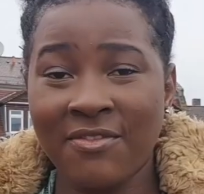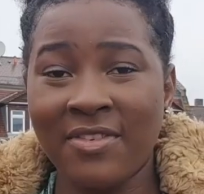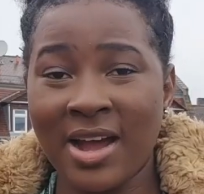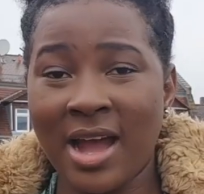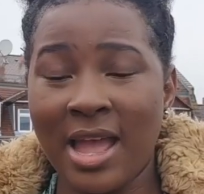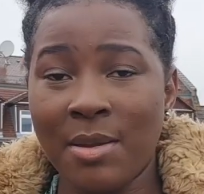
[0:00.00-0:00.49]

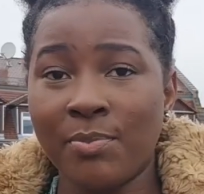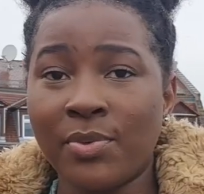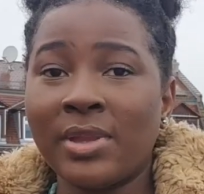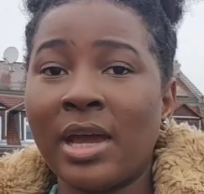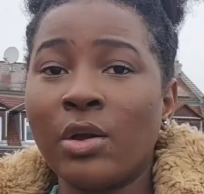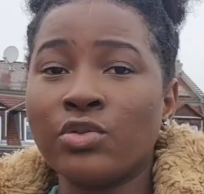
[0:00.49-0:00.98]
va un
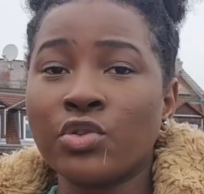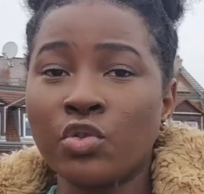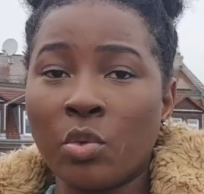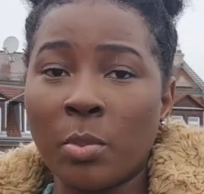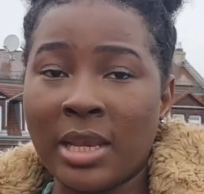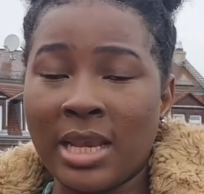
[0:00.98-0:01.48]
peu dans ce
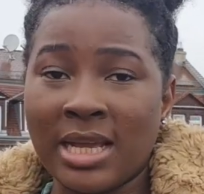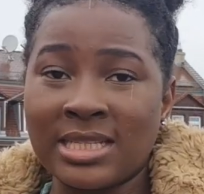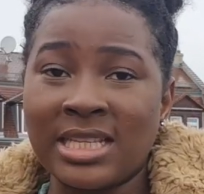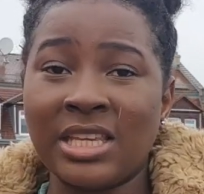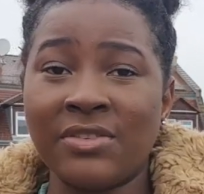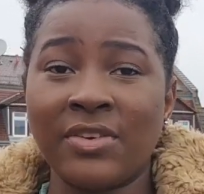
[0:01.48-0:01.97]
domaine-là.
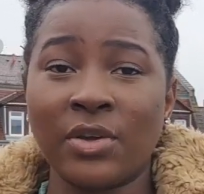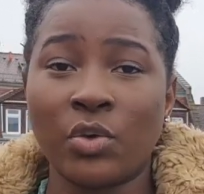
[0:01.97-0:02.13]
Ce qui fait